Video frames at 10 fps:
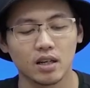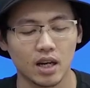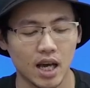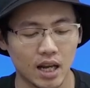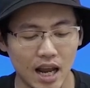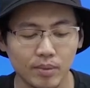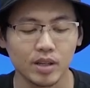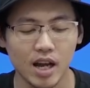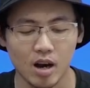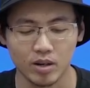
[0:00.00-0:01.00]
là làm
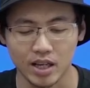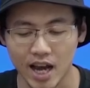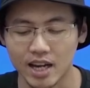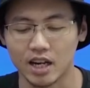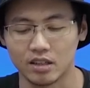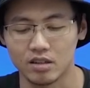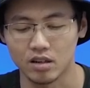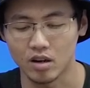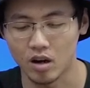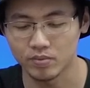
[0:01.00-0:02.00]
thế nào để cài đặt
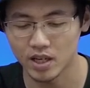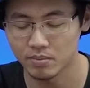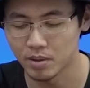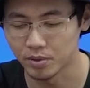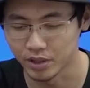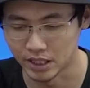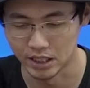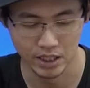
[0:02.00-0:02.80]
được Optane Memory